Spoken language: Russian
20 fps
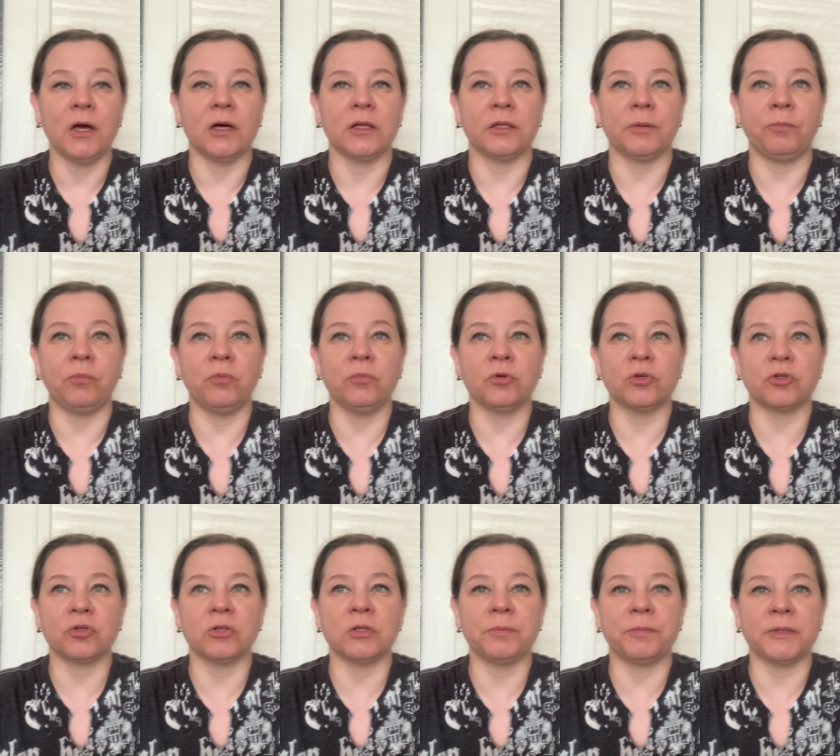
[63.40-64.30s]
Напомню,
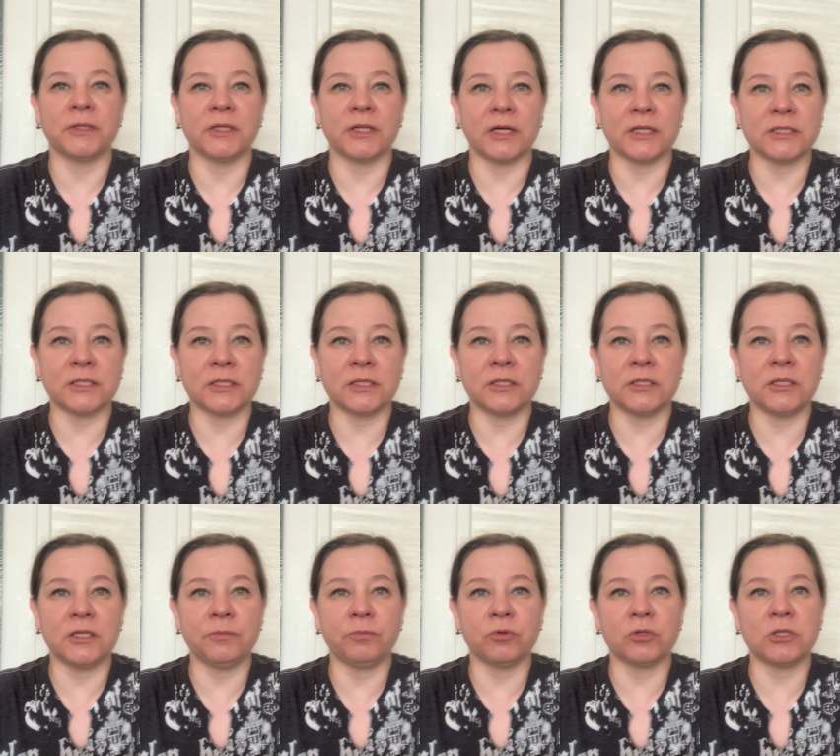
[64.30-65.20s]
что на 15
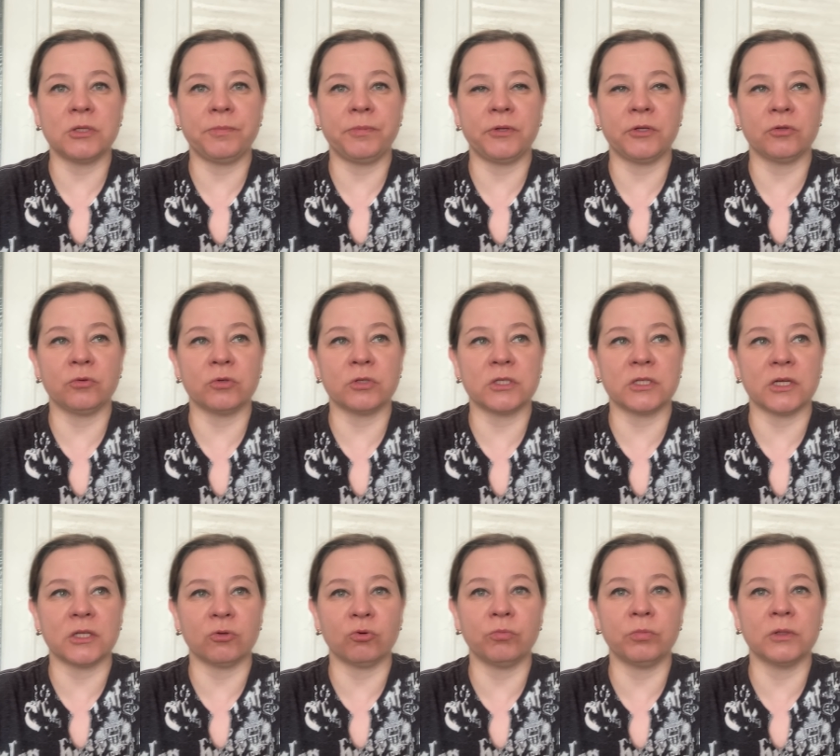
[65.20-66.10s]
день после
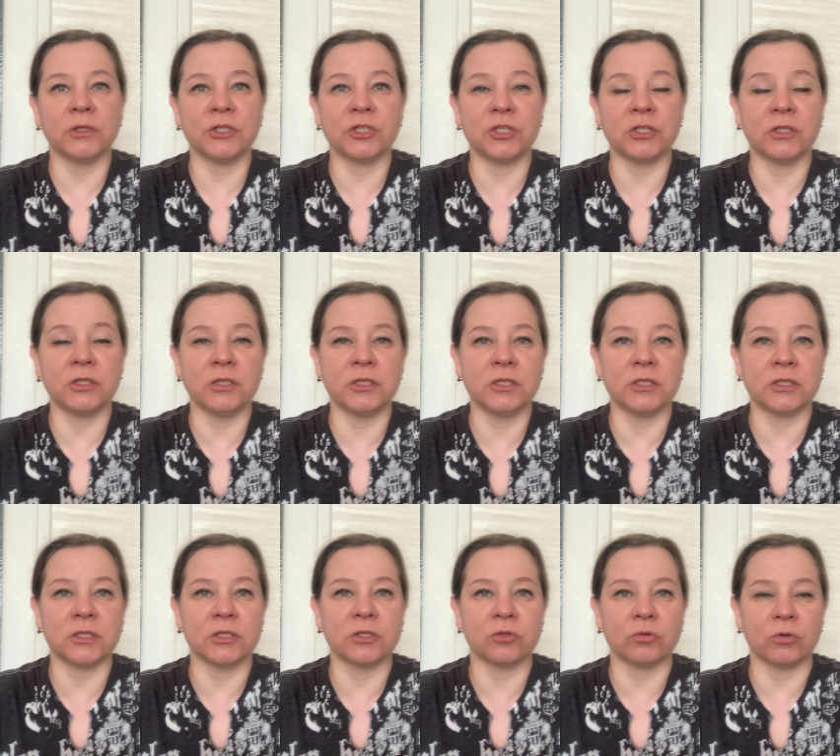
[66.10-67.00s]
переноса оно было
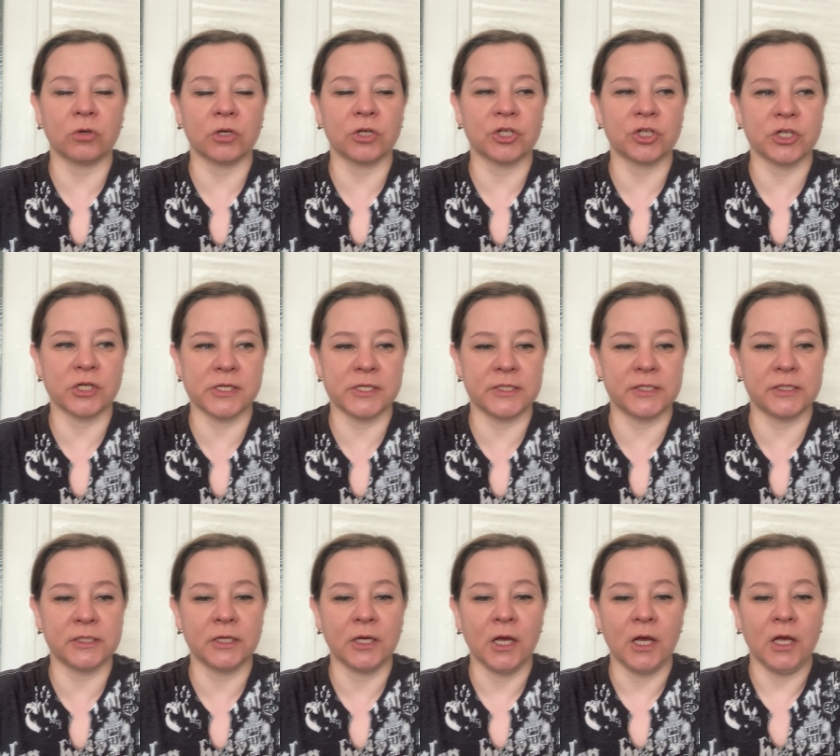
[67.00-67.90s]

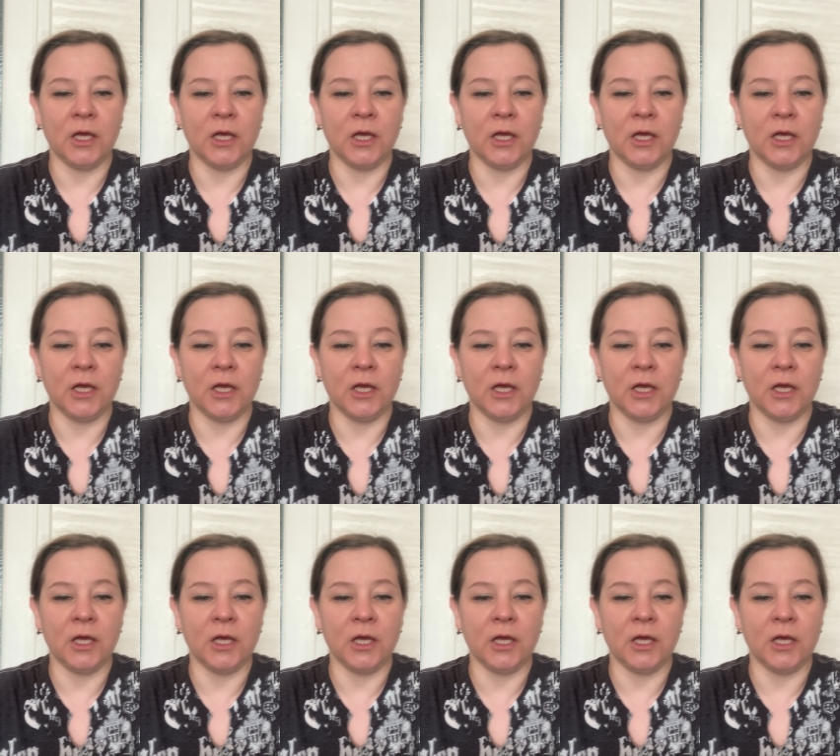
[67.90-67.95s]
446.